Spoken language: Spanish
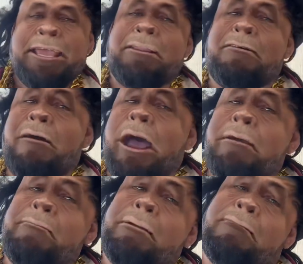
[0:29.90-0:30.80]
No
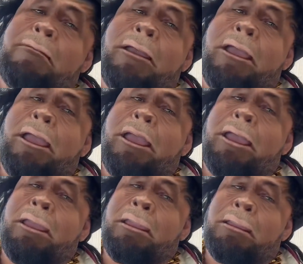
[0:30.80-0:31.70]
amen,
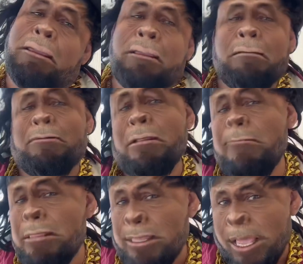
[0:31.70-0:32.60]
güey. Puras
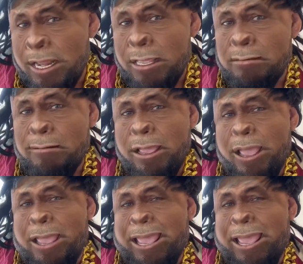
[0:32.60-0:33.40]
mentiras, güey.